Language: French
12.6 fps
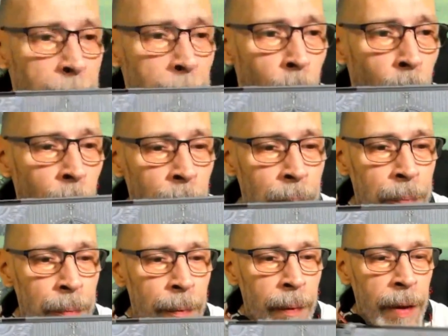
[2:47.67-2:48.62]
bon.
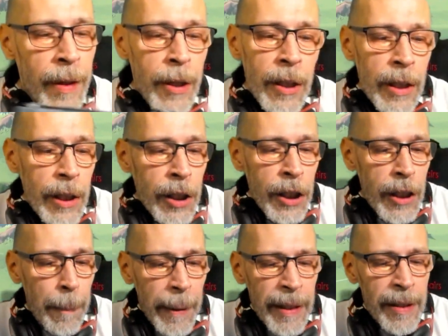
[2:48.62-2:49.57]
Je
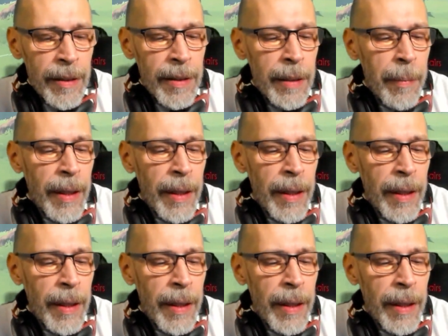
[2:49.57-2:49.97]
t'ai présenté ma